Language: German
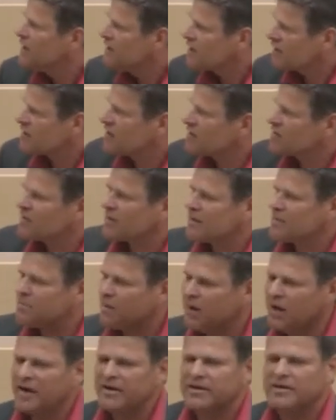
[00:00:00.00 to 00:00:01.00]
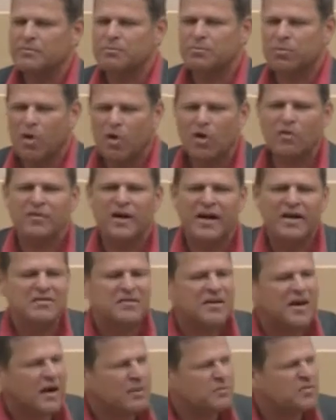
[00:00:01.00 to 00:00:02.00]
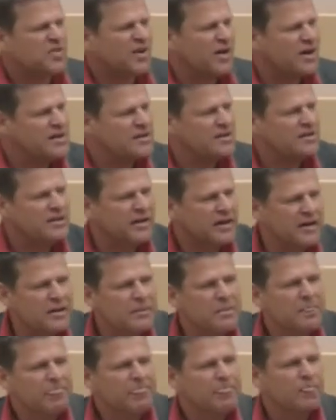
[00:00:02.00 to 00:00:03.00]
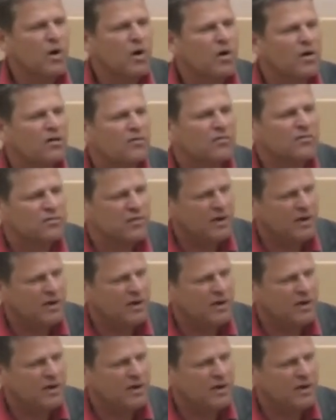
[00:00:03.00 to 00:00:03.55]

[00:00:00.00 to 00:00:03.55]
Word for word: das geplante blockweise Abschalten der noch